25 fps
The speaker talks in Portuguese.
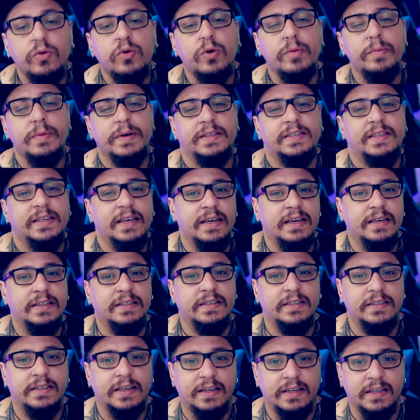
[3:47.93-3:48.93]
eu comecei a
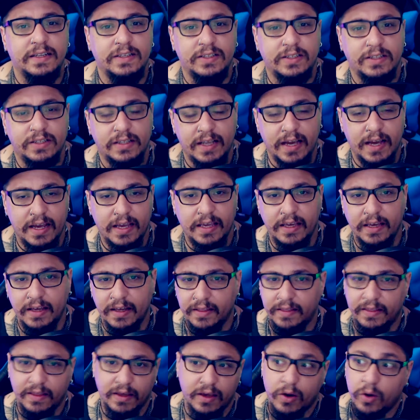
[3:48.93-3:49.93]
desacreditar em
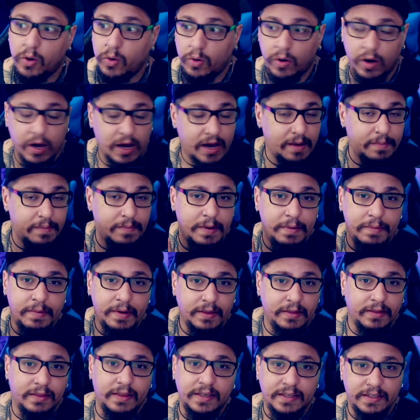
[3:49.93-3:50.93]
Anthem? Ou acabei me
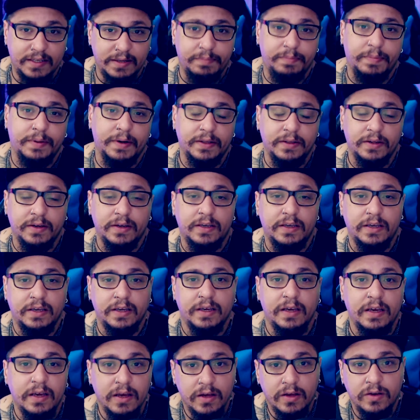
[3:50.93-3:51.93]
antecipando
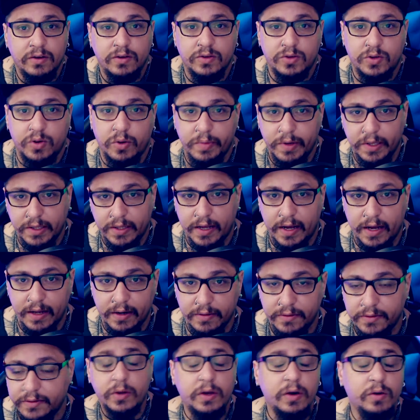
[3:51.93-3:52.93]
aqui nos
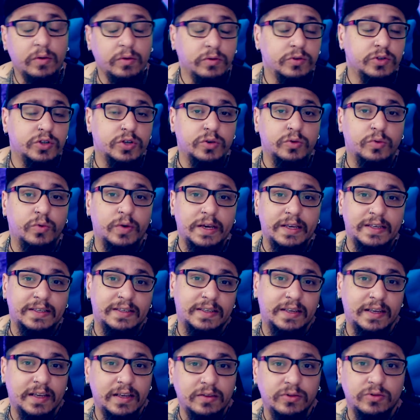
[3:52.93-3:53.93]
comentários? Porque eu continuei
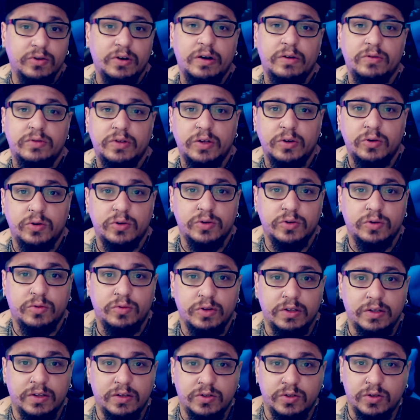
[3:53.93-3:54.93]
sendo cauteloso
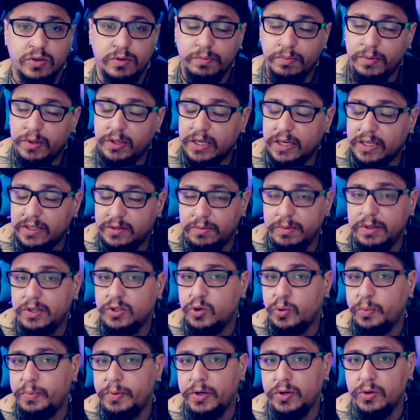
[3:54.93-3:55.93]
quanto às as
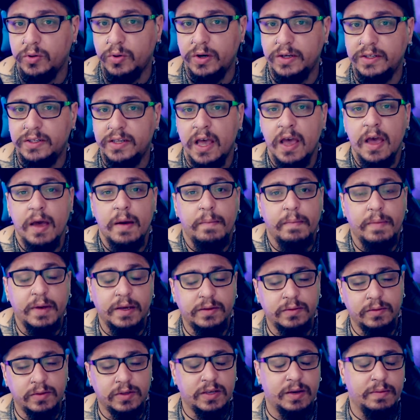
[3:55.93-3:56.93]
minhas opiniões,
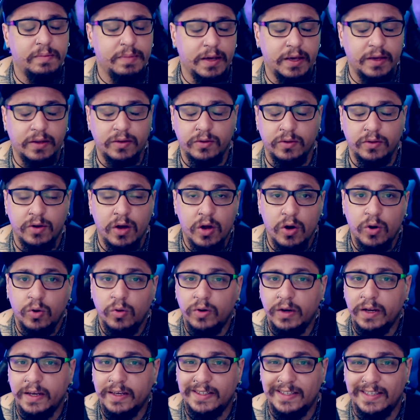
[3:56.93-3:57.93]
mesmo sabendo
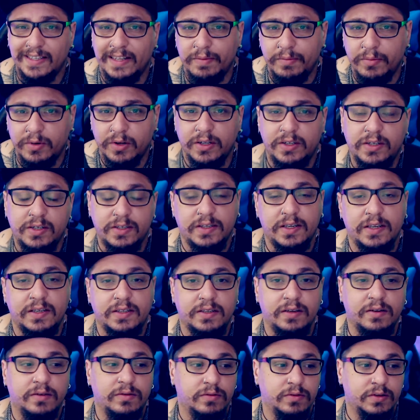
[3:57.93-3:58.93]
o lance da
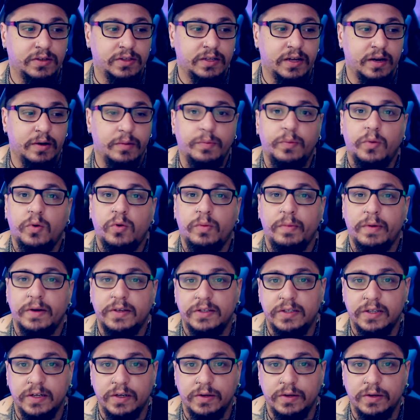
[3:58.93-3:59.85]
monetização estar um pouco mais